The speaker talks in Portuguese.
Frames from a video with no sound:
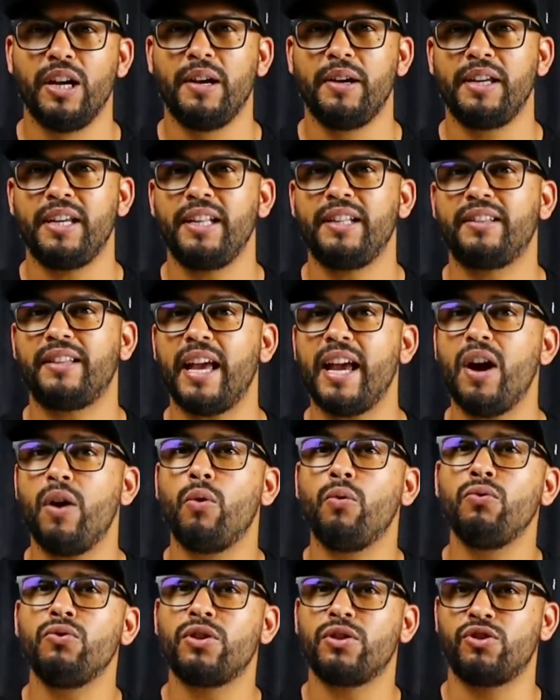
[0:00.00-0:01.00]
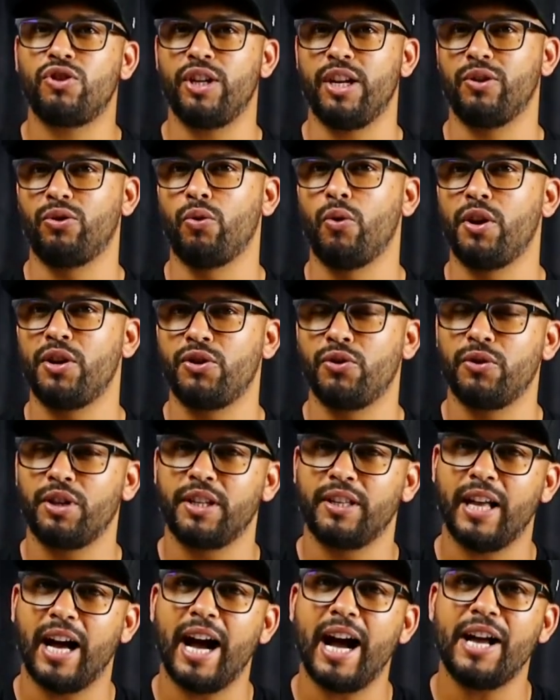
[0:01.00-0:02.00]
E tem alguns diretores de
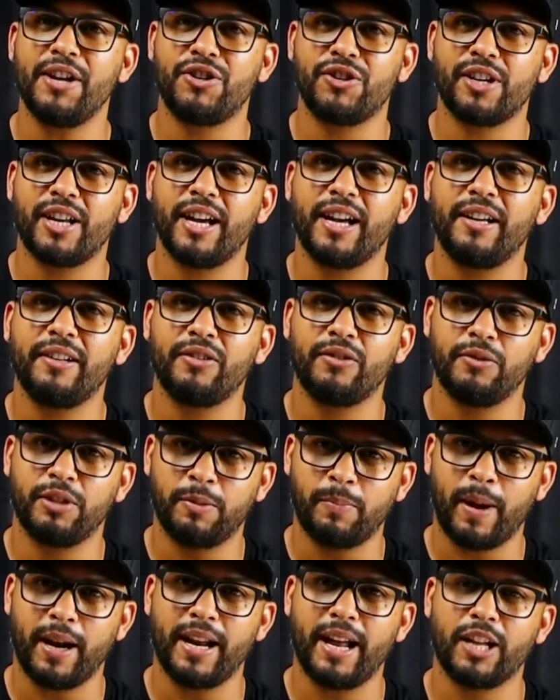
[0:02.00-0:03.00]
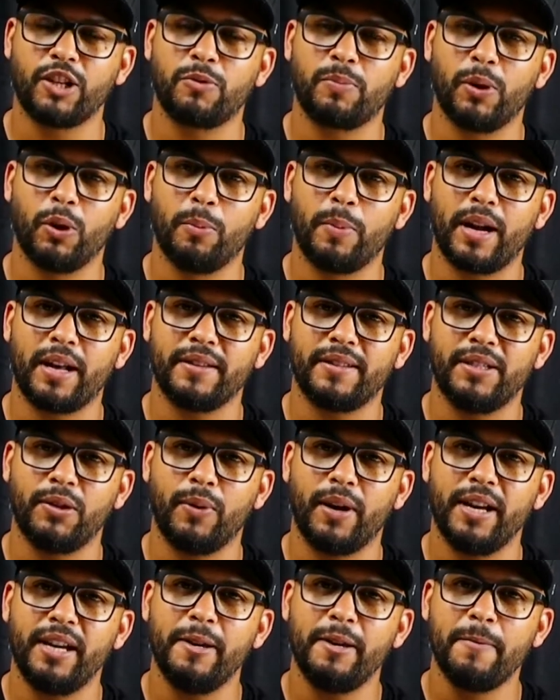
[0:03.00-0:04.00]
unidade, né, espalhados pelo Brasil
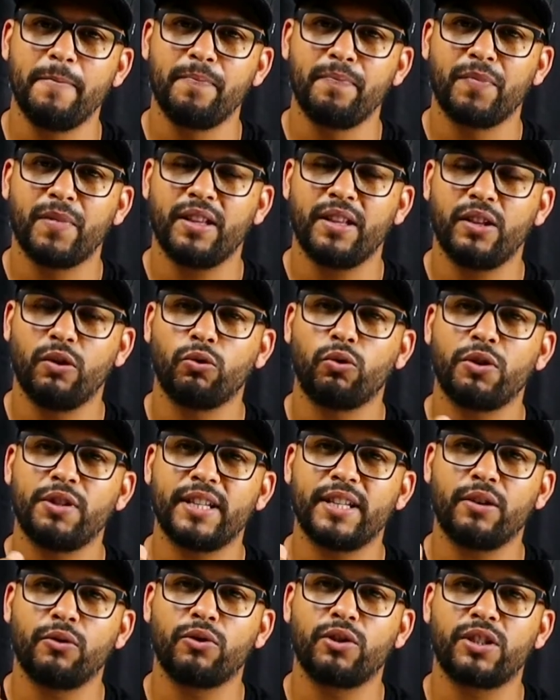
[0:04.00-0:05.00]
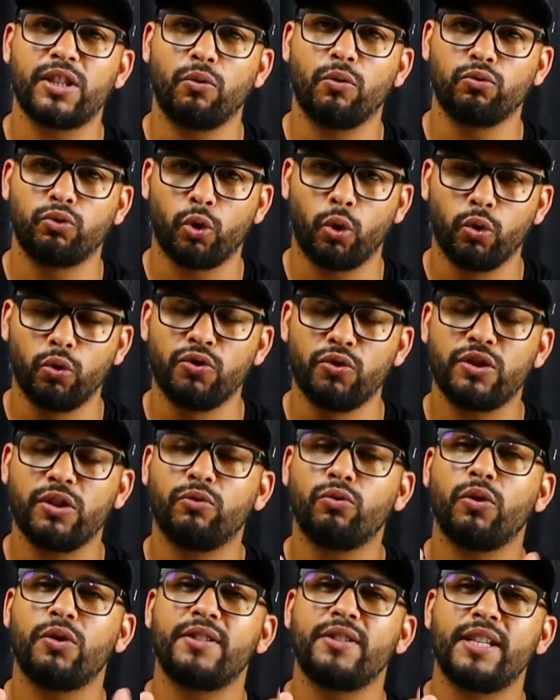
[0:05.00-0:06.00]
aí, não estou dizendo que são todos, não
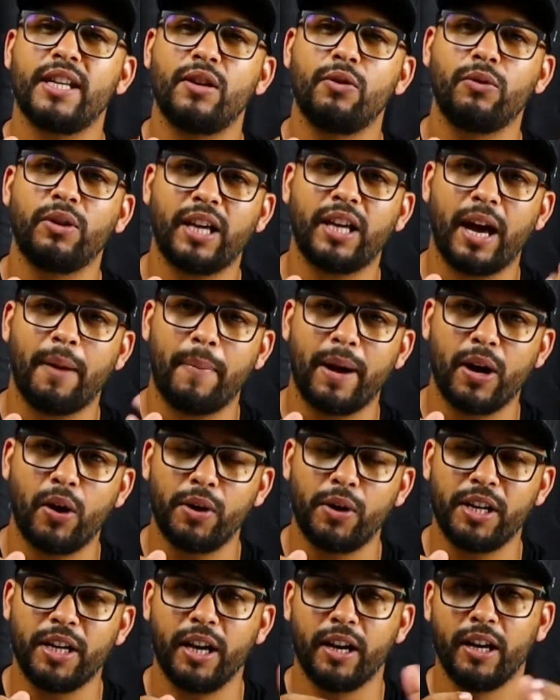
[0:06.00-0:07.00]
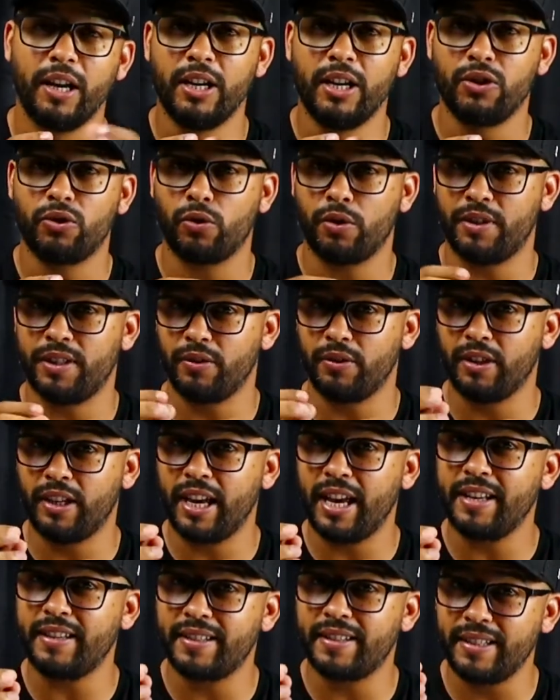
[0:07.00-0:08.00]
estou dizendo que é a maioria. Estou dizendo que
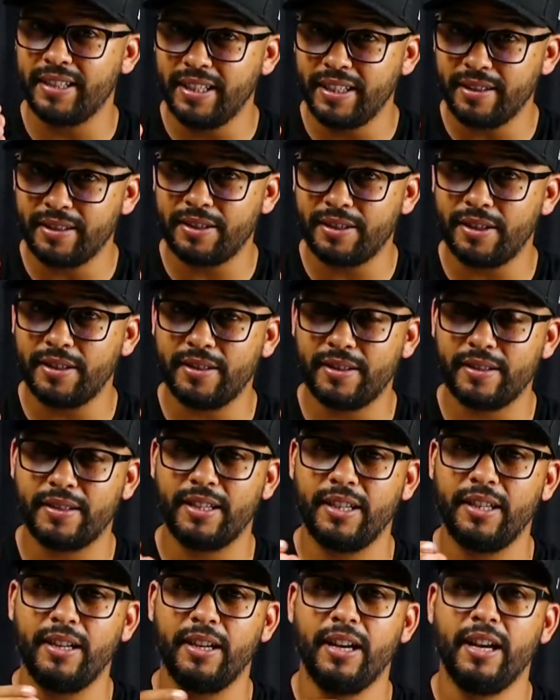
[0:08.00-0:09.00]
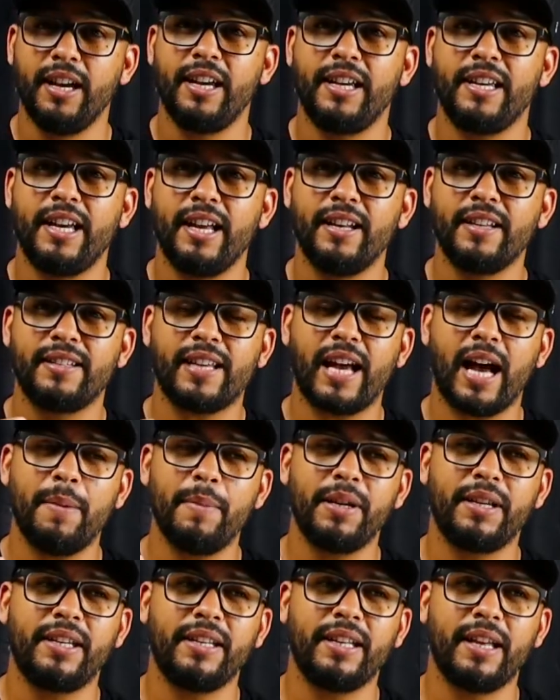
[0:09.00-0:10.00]
existe sim, e ele sabe
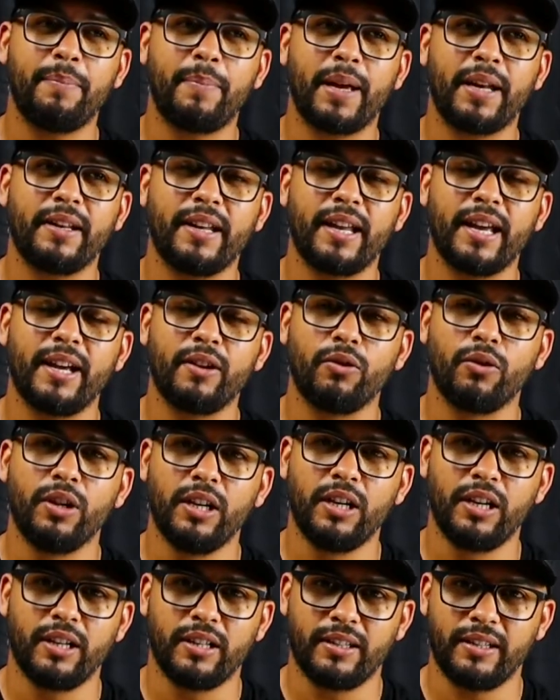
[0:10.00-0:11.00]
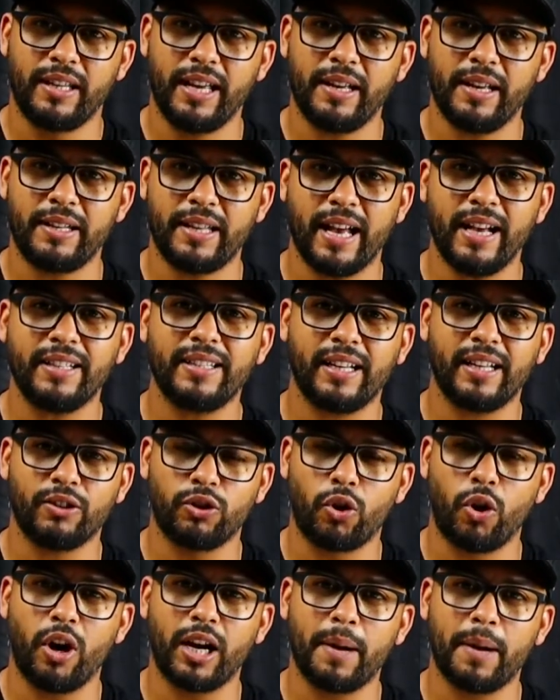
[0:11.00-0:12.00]
que dependendo de, dessa
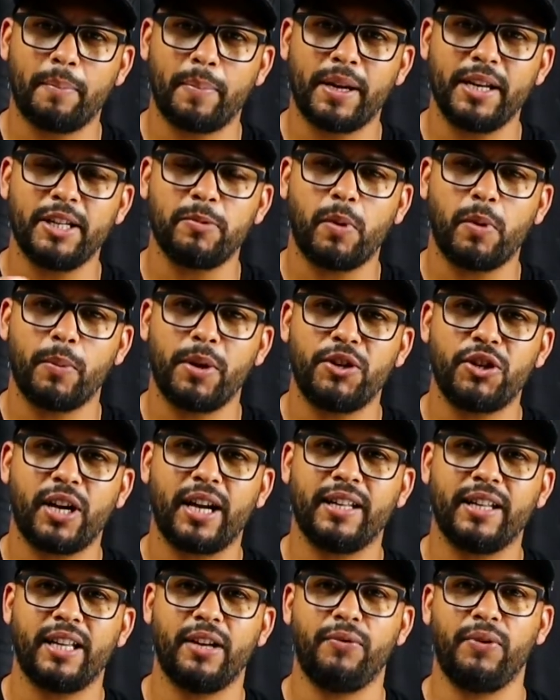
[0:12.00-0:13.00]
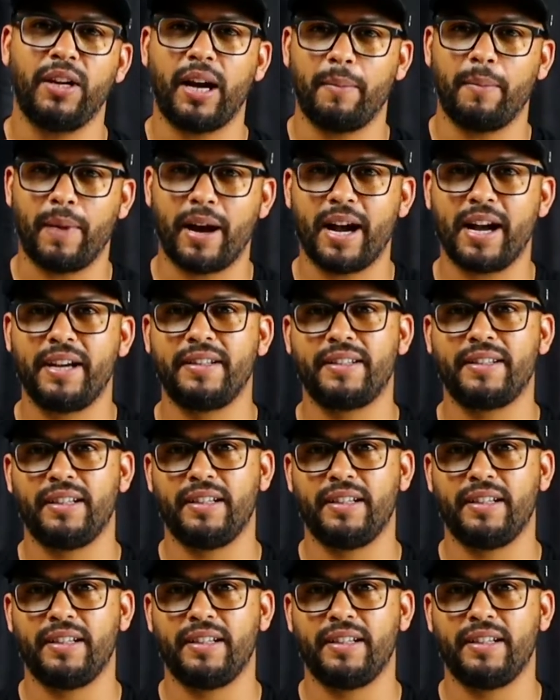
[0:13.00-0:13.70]
droga, principalmente, a cadeia fica mais